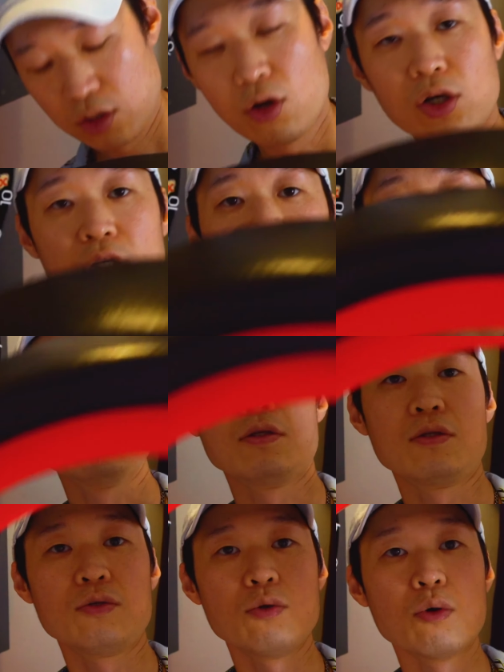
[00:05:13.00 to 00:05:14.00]
여기 있는
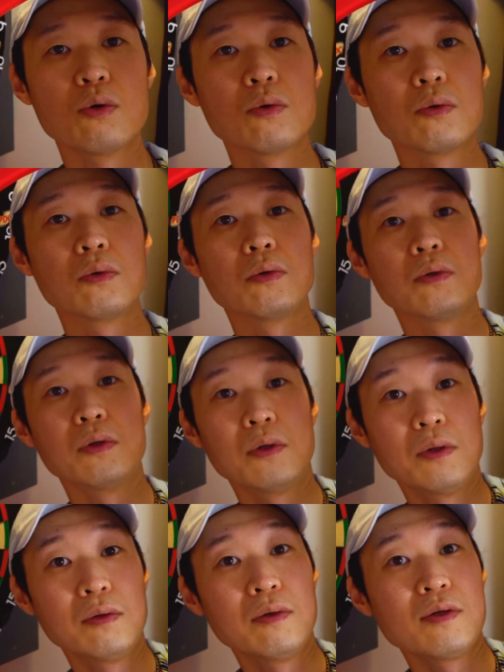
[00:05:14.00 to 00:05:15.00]
요
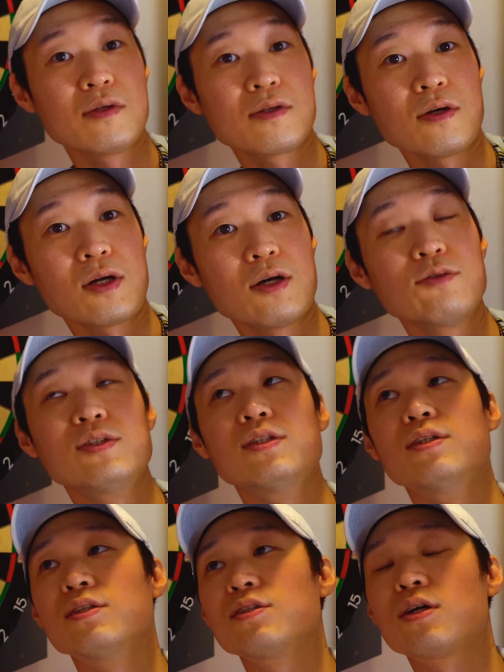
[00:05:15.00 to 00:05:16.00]

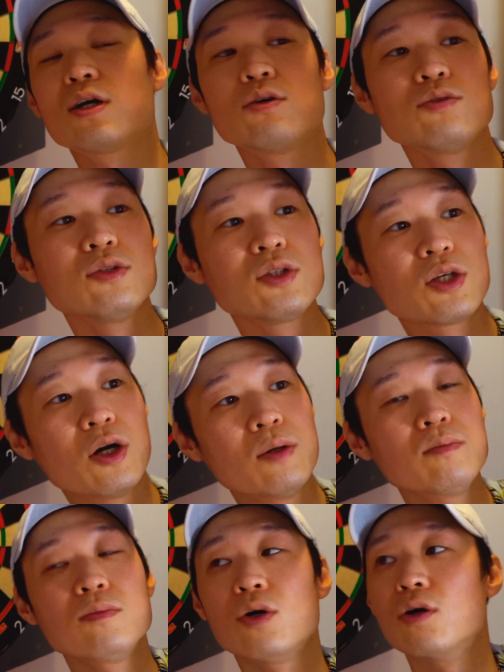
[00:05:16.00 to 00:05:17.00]
서라운드 서라운드
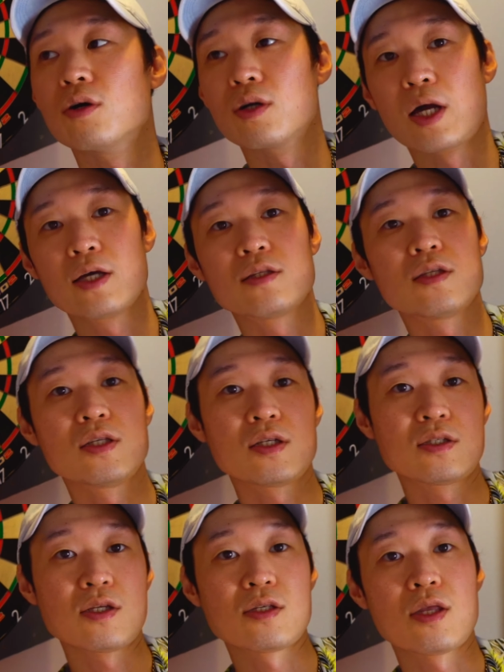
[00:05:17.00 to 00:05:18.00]
겸 어,
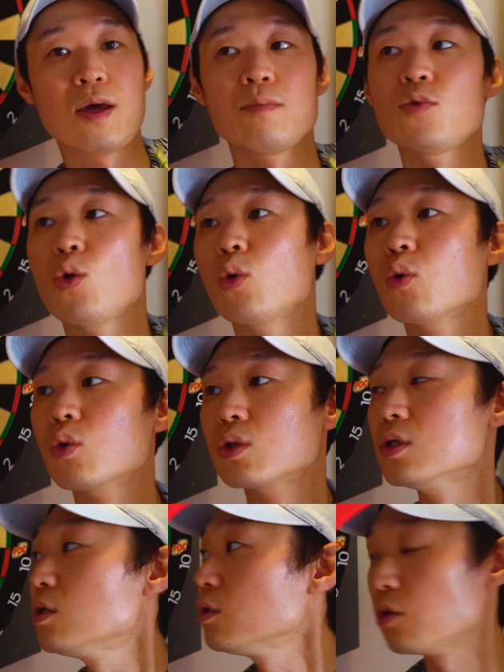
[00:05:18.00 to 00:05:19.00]
라이트닝 시스템
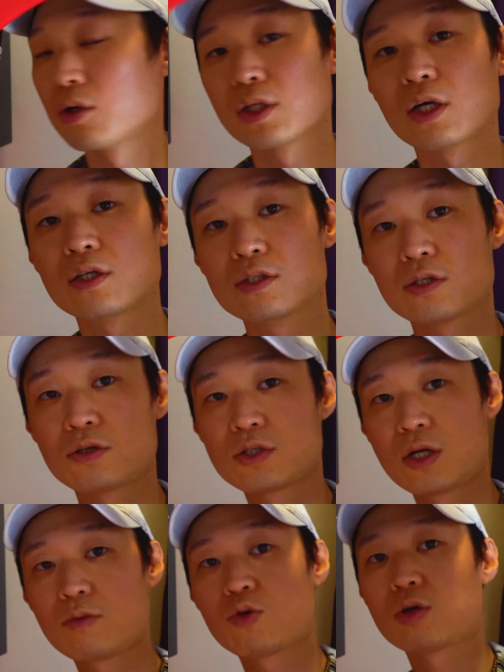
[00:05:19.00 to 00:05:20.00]
요거를 여기다가 이제
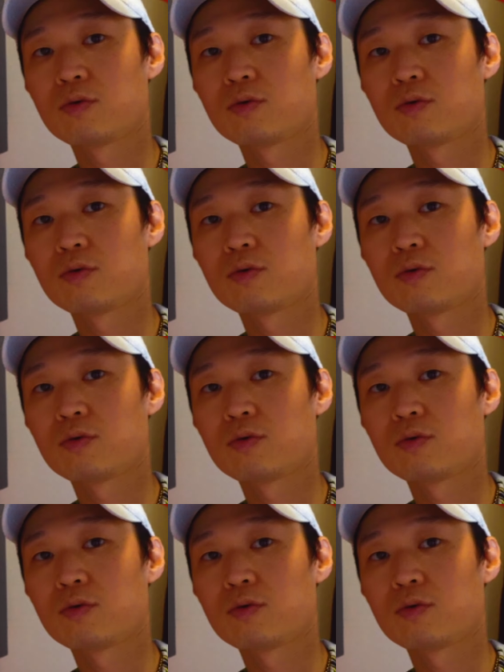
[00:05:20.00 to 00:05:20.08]
설치를 해볼